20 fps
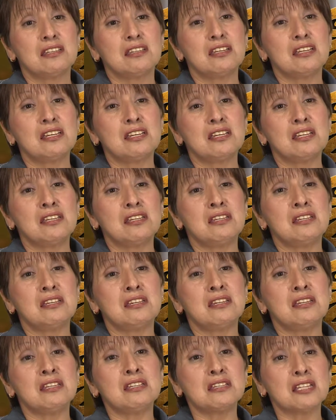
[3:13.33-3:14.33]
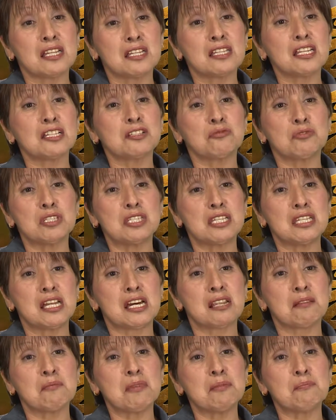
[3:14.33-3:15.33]
Y intenté
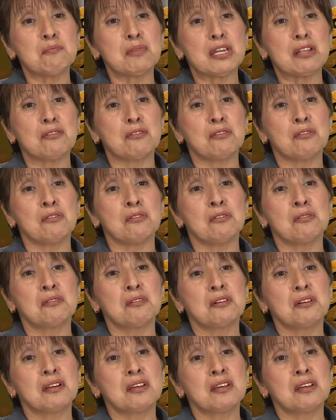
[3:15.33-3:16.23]
suicidarme, pero